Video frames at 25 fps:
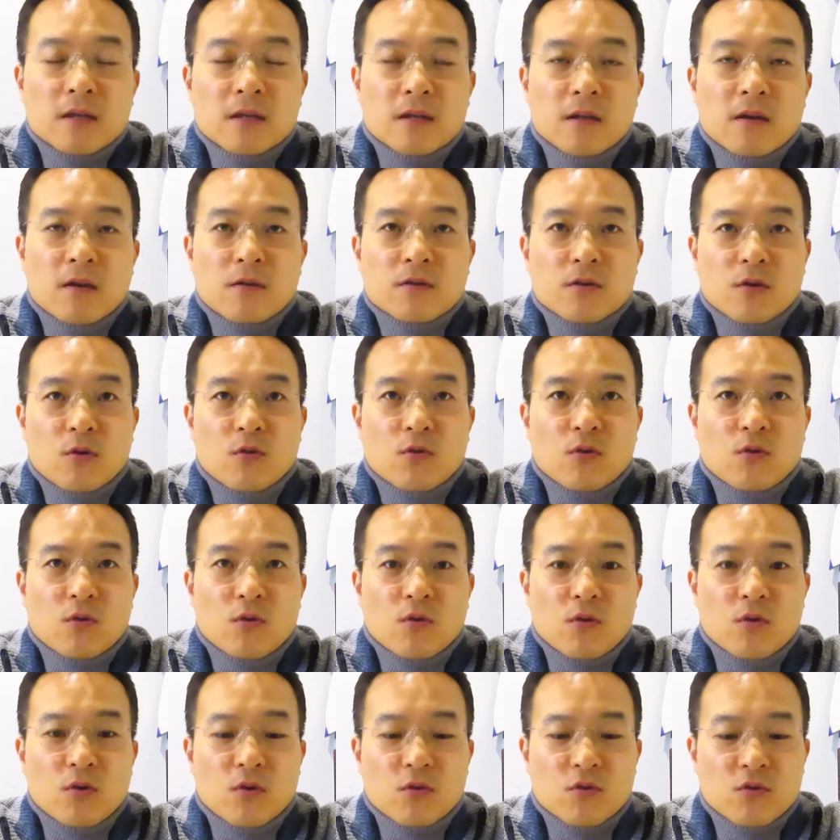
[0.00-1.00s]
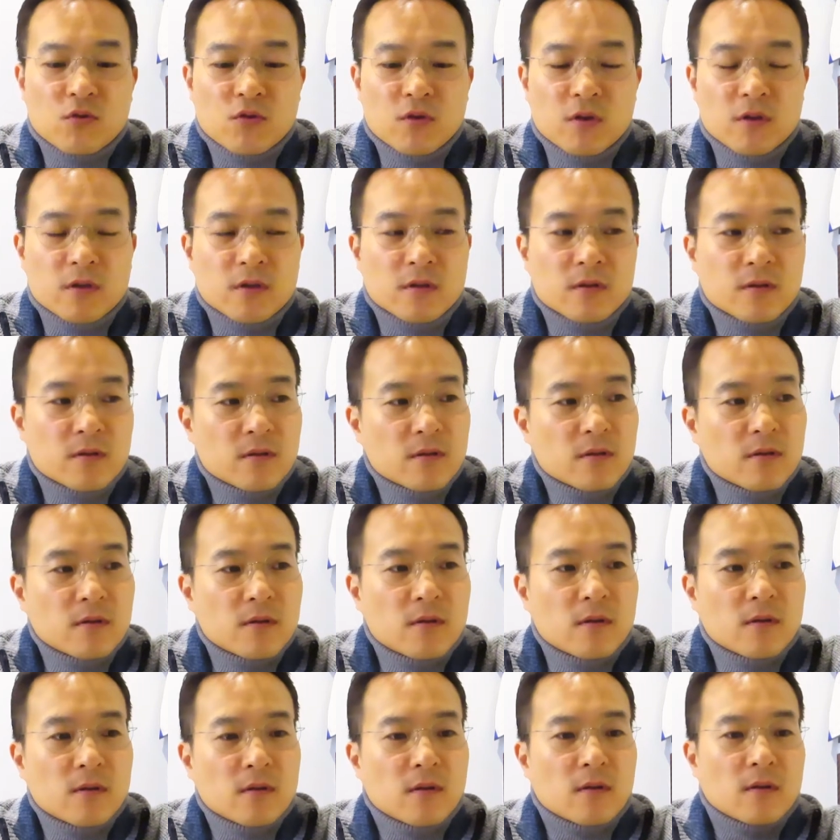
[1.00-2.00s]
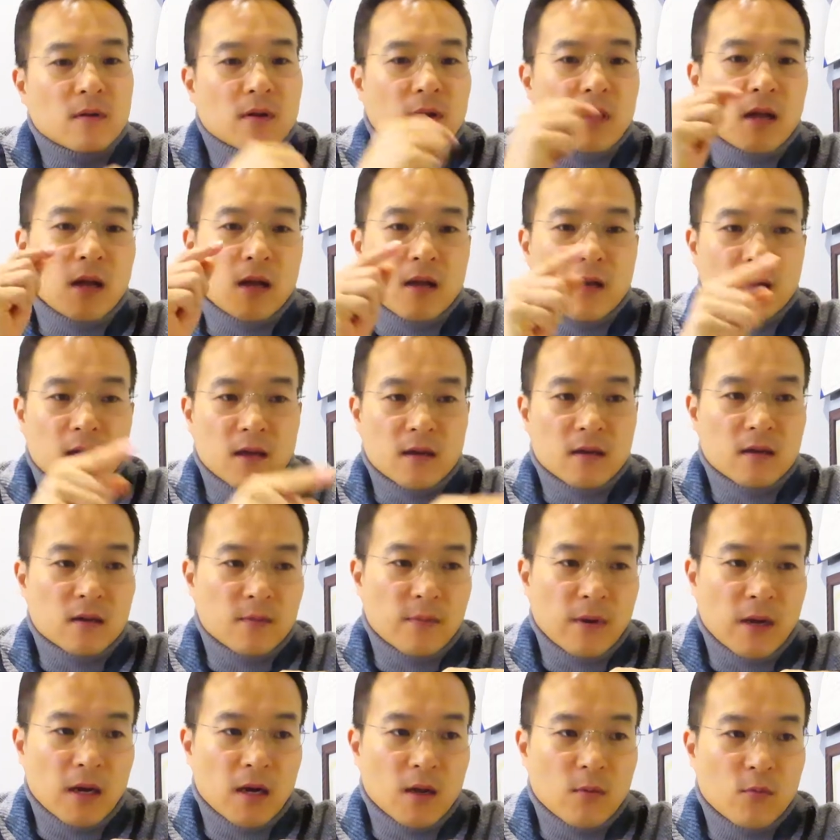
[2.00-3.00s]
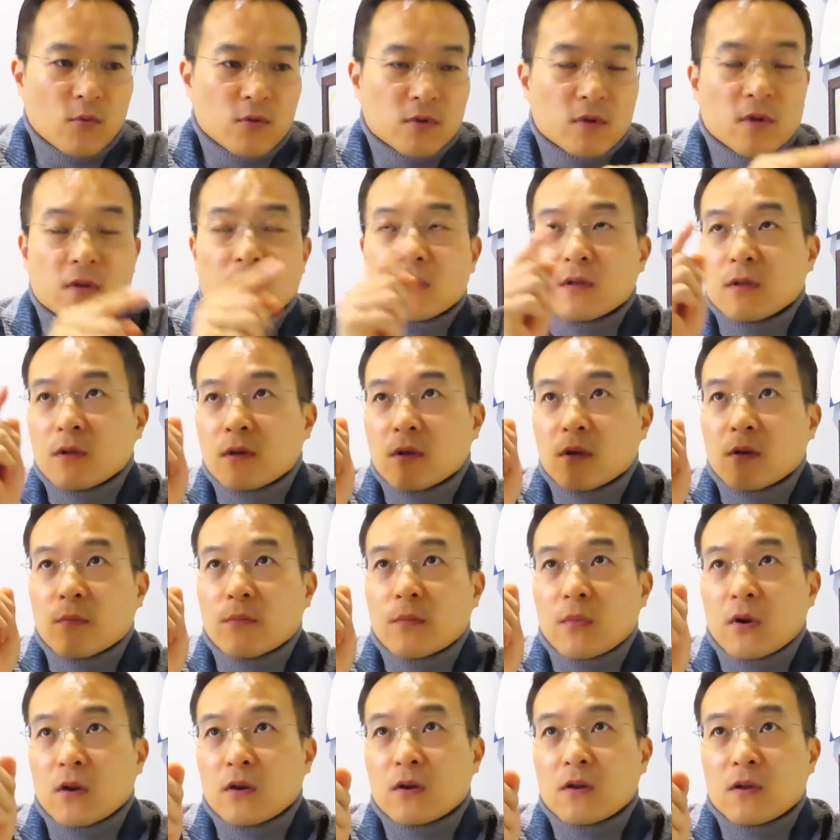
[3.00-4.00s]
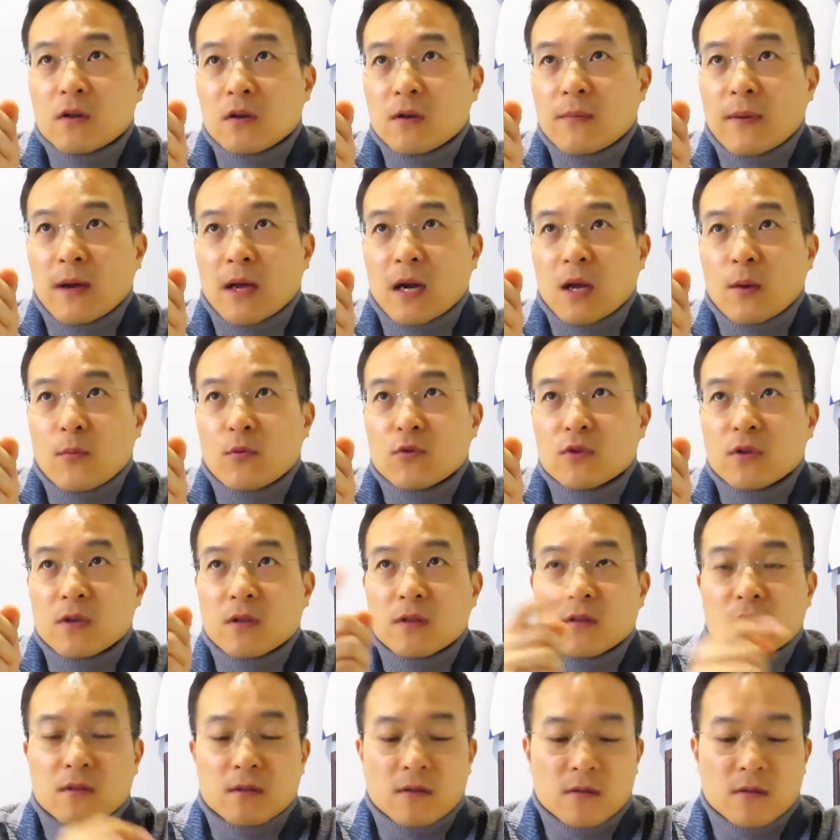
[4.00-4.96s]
시력적으로 오늘은 가까이를 바라보든 멀리를 바라보든